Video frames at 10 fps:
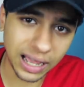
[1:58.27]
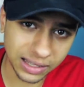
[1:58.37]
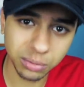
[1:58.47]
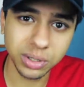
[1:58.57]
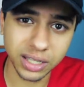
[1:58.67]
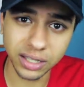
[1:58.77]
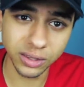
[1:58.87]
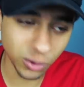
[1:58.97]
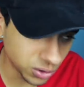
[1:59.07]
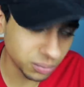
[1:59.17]
هعتبر
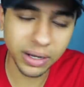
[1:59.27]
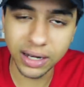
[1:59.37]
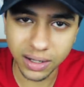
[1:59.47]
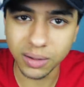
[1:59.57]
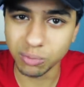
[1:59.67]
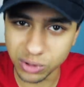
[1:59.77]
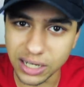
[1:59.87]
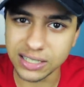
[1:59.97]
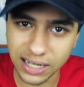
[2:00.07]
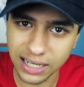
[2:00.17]
ديث نوت من
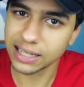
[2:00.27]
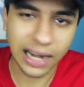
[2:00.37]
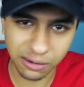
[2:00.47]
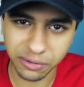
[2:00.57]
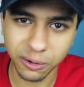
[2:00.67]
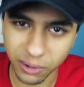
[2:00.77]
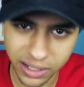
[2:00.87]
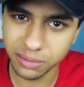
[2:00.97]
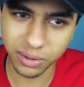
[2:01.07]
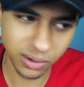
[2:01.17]
المسلسلات انا عارف ان هو
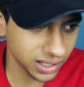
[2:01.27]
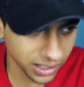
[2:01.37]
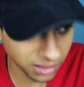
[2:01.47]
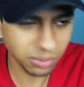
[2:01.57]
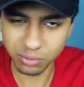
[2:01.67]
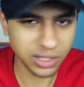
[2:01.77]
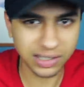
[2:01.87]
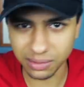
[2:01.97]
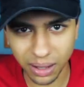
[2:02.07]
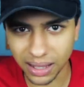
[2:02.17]
انمي ولكن انمي
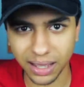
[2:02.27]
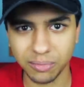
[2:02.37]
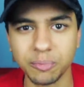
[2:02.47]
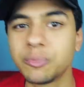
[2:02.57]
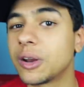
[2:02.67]
مسلسل ما يعني ما